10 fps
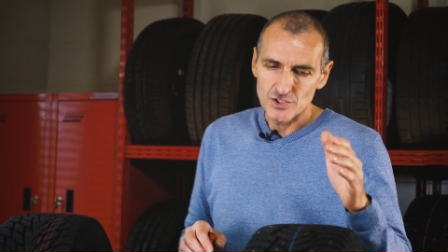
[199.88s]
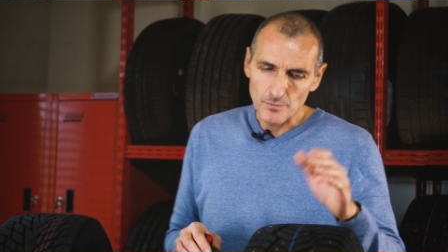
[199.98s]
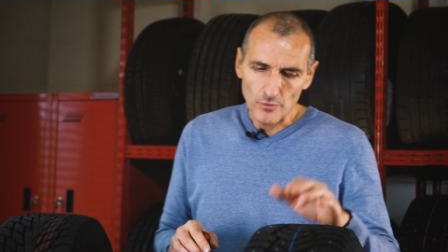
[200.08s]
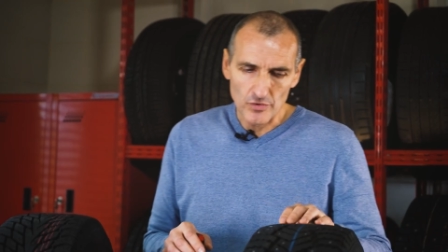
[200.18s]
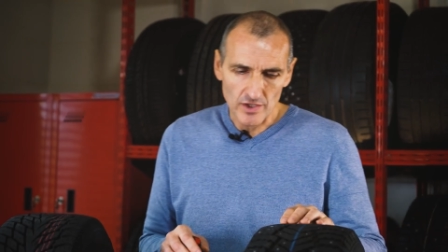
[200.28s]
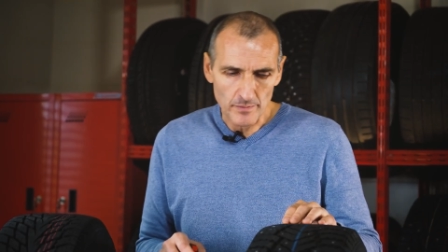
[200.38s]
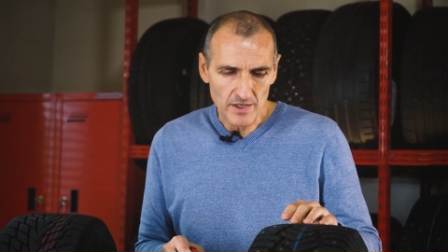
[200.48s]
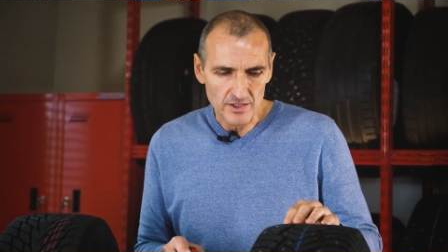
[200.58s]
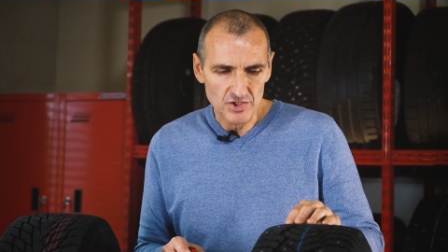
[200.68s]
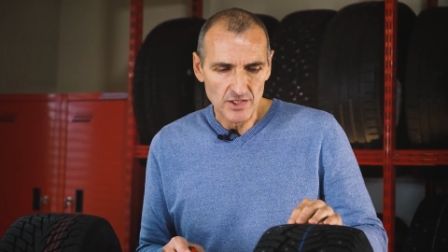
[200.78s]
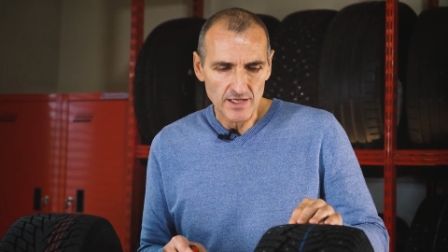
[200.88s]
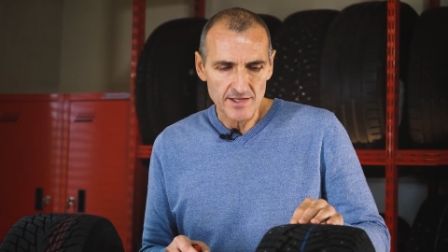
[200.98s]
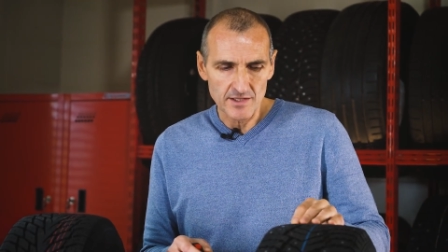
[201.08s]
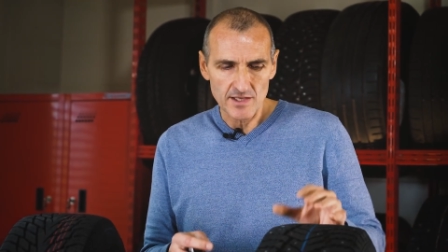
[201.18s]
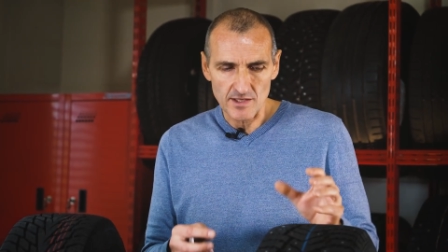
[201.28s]
шипованных покрышках
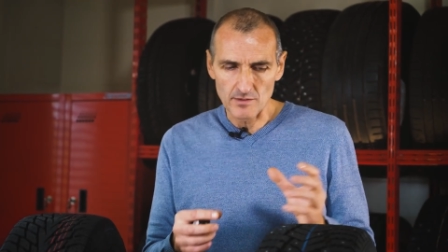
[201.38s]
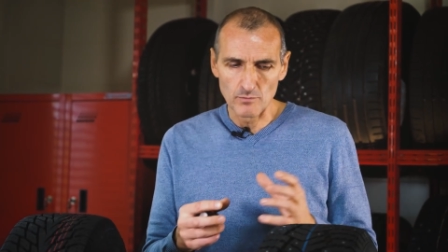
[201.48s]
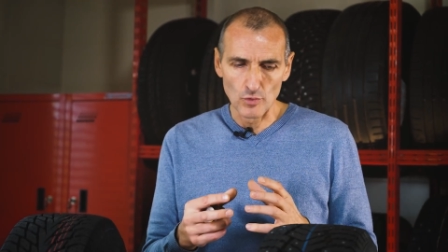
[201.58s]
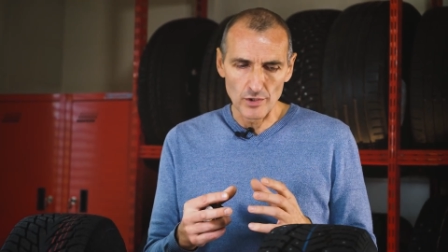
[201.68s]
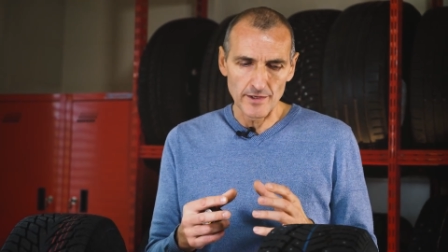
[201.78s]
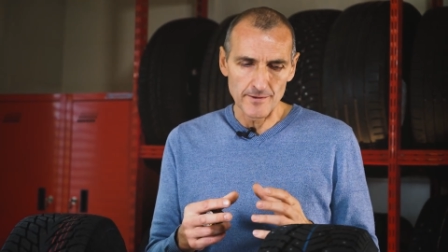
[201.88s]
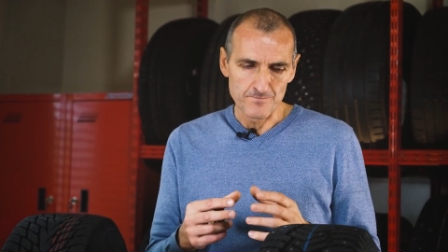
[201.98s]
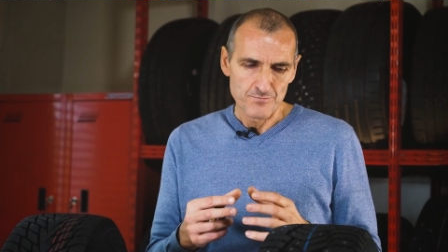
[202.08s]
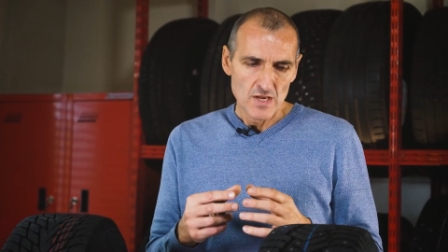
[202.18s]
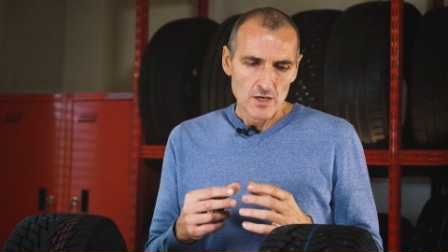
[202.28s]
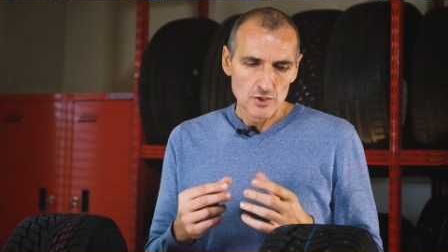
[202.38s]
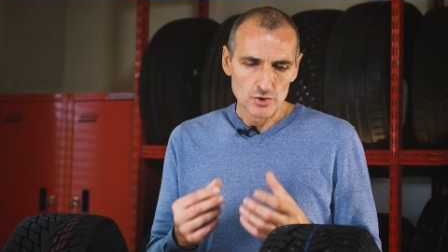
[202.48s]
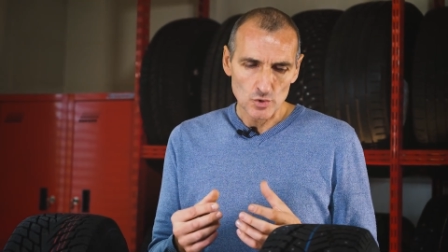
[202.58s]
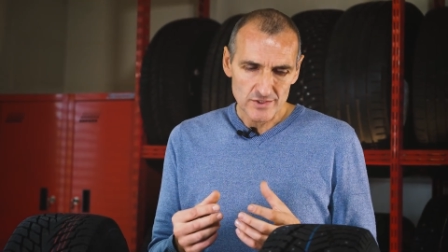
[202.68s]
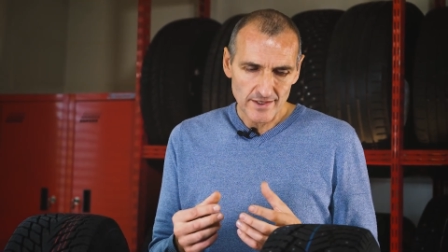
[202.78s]
они такие более
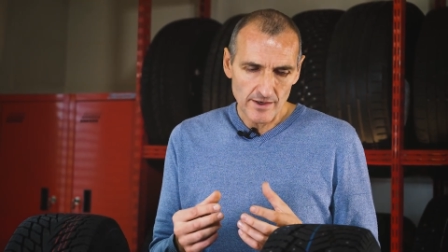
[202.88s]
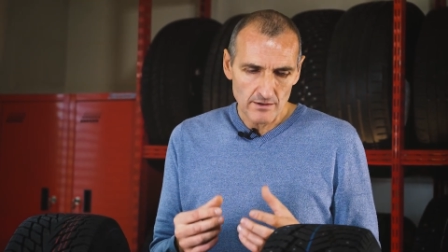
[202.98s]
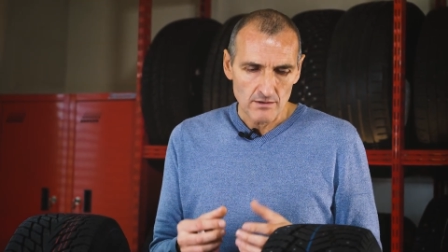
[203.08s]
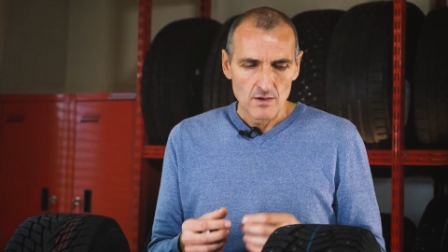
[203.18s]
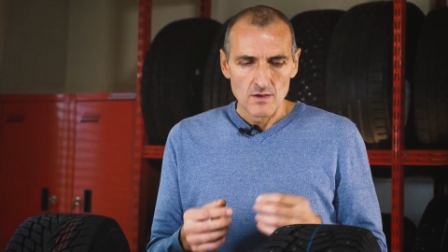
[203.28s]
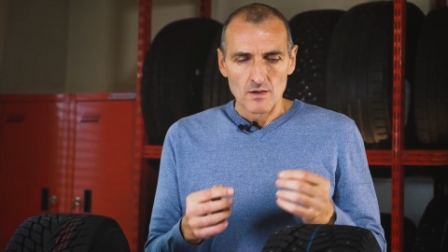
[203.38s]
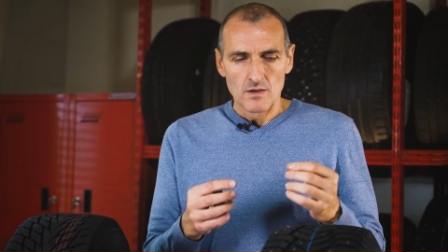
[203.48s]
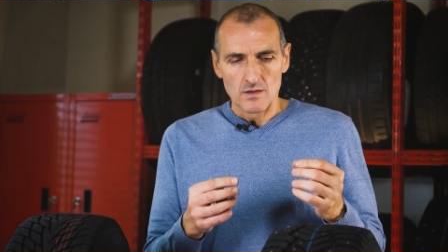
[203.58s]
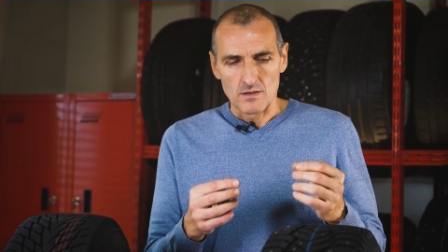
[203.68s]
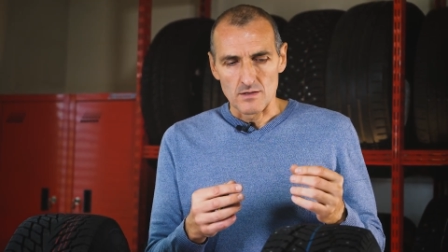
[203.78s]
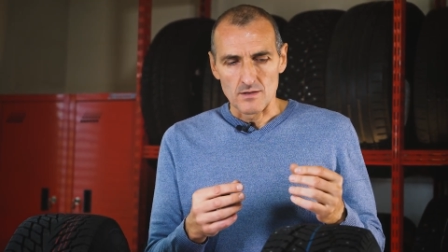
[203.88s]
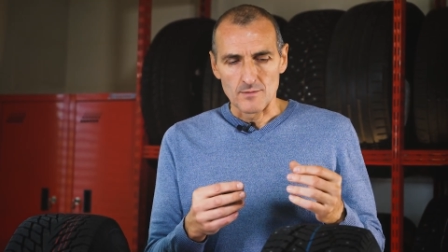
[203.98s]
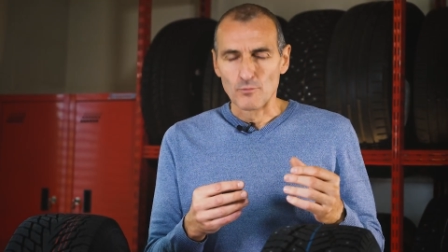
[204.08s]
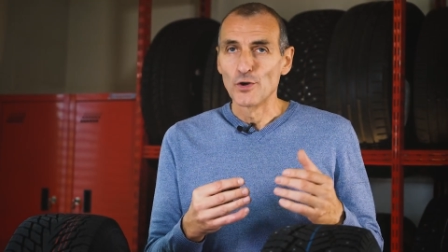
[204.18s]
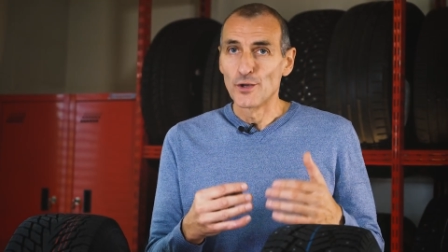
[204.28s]
жесткие, э,
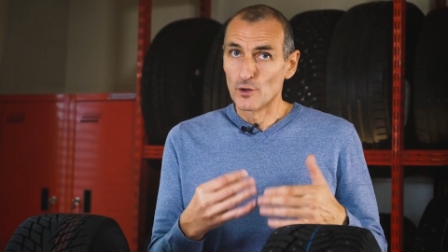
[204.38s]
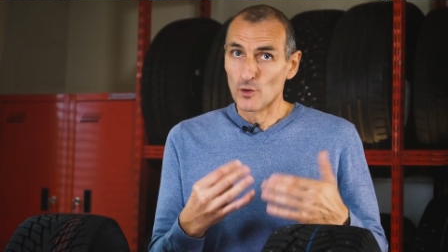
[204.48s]
более